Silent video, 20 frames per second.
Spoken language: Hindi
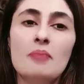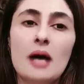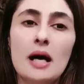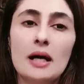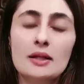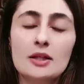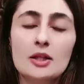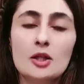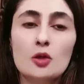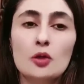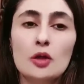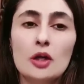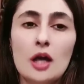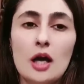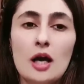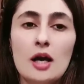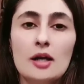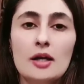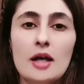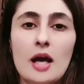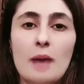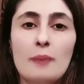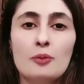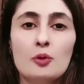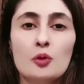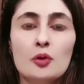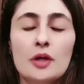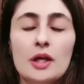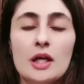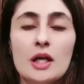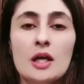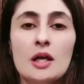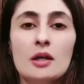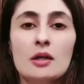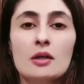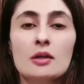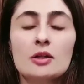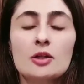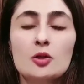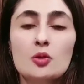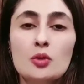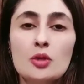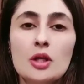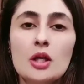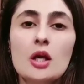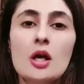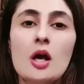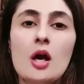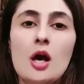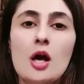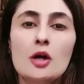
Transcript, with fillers: बात की और कहा कि आप लोगों ने ये हरकत क्यों की